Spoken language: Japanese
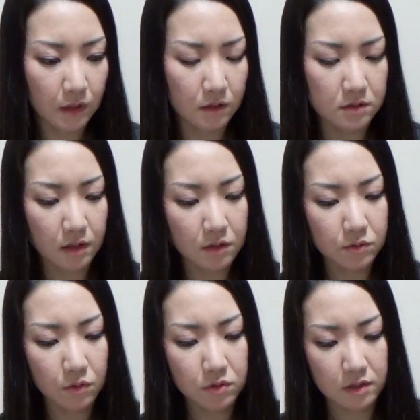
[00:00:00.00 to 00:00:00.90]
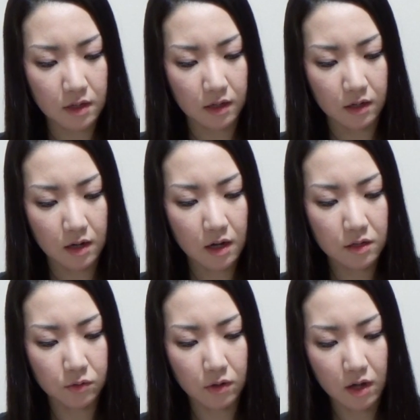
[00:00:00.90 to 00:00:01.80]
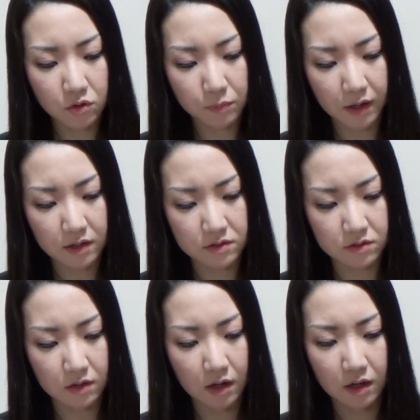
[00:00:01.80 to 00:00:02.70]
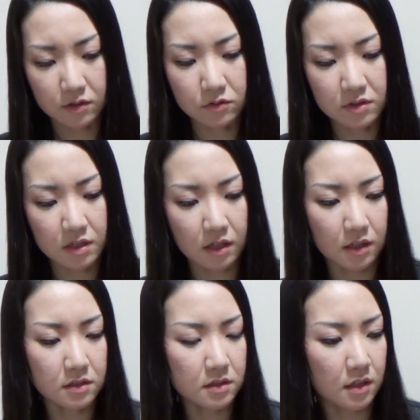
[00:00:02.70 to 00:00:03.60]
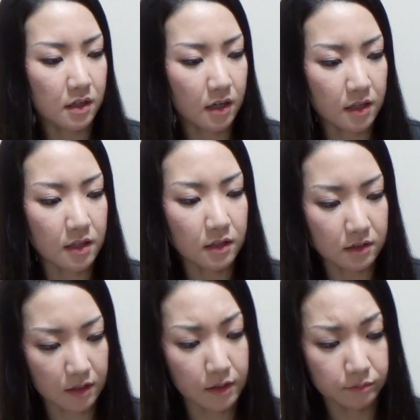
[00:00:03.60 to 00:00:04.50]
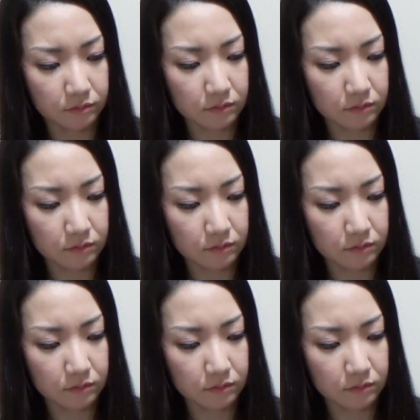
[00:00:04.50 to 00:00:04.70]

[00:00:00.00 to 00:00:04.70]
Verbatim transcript: 最後の方にね、母のアドバイスがうんちゃらかんちゃら書いてあって、